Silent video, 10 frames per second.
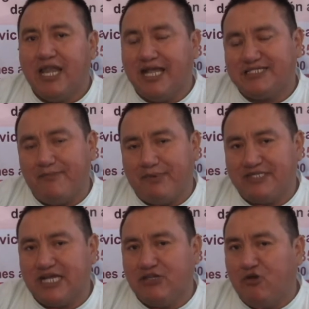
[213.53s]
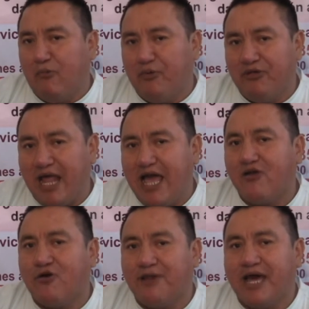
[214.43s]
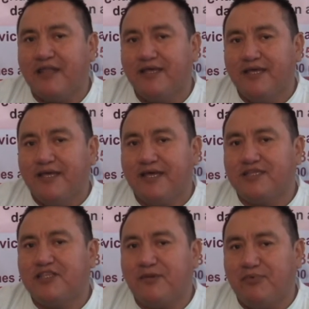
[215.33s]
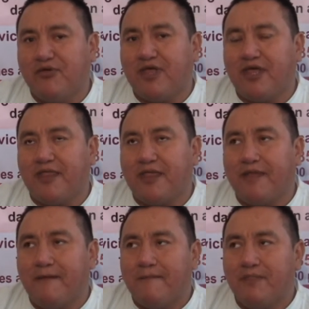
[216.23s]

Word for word: Las empresas no podrán cobrar este tipo de,